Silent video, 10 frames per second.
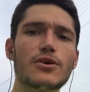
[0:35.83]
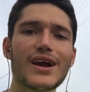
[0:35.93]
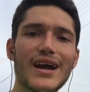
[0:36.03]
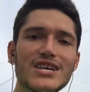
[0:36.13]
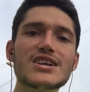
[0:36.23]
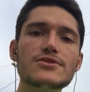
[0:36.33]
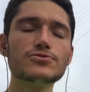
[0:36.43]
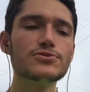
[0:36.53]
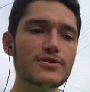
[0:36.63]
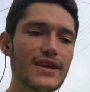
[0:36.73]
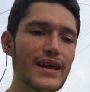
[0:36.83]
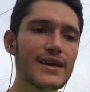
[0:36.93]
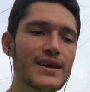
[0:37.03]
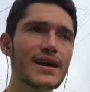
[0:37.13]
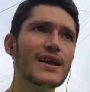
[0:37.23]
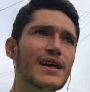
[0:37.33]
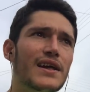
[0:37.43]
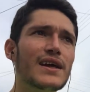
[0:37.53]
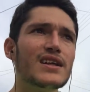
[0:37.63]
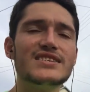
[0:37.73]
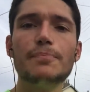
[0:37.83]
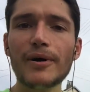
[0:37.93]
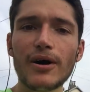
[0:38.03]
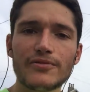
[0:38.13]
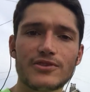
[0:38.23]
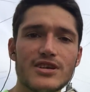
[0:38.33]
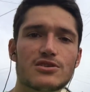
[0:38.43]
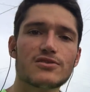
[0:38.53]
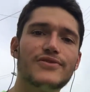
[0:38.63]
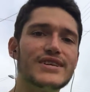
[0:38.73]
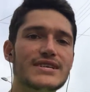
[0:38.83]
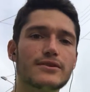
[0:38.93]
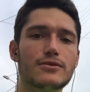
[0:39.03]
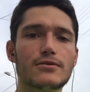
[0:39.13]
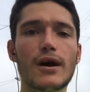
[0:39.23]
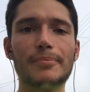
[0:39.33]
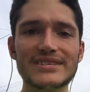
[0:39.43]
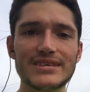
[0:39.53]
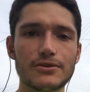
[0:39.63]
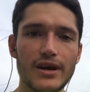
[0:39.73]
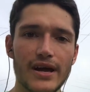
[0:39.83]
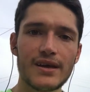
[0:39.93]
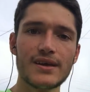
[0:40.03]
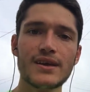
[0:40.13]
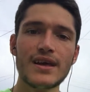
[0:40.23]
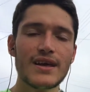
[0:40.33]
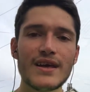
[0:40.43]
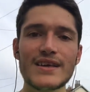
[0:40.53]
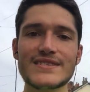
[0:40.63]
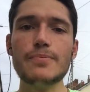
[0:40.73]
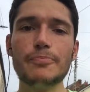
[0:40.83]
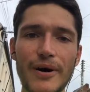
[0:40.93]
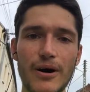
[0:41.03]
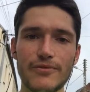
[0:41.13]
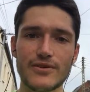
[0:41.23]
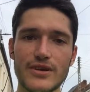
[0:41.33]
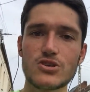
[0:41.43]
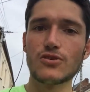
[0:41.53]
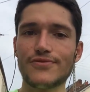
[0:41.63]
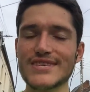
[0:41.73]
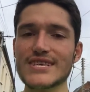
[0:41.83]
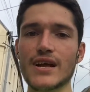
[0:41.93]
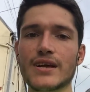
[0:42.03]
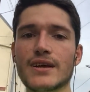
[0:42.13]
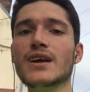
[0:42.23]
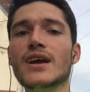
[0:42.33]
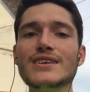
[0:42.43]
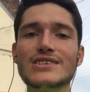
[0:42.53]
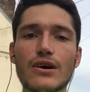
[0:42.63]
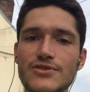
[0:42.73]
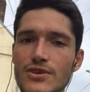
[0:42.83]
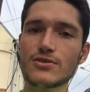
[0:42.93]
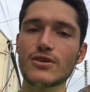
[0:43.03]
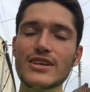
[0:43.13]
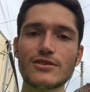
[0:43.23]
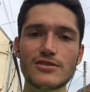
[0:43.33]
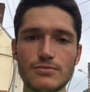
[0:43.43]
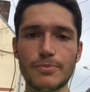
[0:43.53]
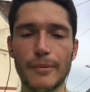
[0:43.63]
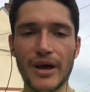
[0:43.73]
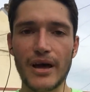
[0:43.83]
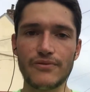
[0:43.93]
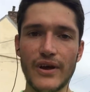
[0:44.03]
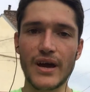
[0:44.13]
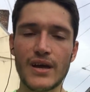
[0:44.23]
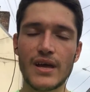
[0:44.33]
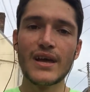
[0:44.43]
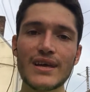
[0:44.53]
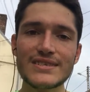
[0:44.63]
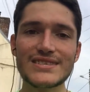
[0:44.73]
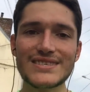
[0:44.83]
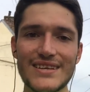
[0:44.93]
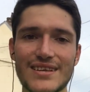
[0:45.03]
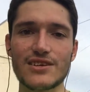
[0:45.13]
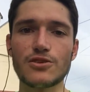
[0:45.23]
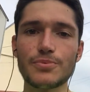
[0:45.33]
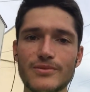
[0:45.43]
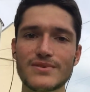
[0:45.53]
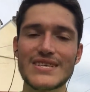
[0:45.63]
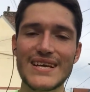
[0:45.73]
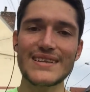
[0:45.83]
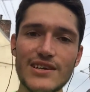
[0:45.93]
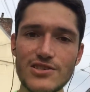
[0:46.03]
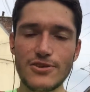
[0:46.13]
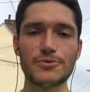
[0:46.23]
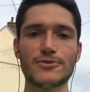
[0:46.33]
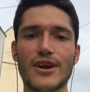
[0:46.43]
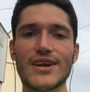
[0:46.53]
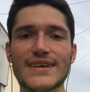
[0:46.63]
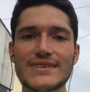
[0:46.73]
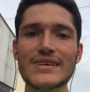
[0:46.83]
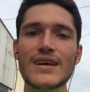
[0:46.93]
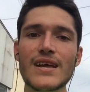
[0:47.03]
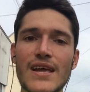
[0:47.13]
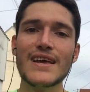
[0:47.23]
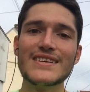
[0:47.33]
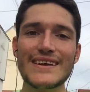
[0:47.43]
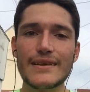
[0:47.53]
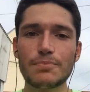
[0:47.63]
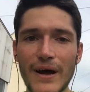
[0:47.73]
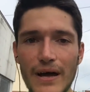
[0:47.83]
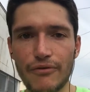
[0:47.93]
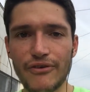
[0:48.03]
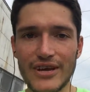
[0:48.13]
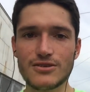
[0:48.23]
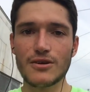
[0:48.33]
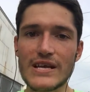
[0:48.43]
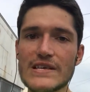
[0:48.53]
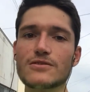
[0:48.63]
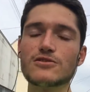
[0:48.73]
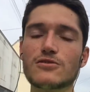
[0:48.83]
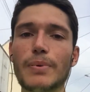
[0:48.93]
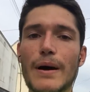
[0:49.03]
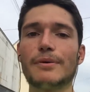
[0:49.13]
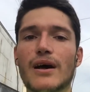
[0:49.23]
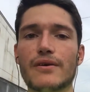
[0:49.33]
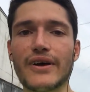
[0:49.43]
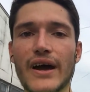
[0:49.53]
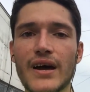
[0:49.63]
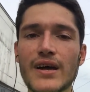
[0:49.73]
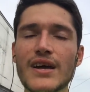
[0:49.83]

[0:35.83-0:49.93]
regret, j'ai tout donné, c'est pas en faisant les choses faciles que tu n'auras pas ces regrets. C'est pas en faisant les choses faciles. C'est en faisant ce que les autres sont pas prêts à faire. C'est ça être un champion, c'est ça être un champion dans la tête. C'est être prêt à faire ce que les autres sont pas prêts à faire.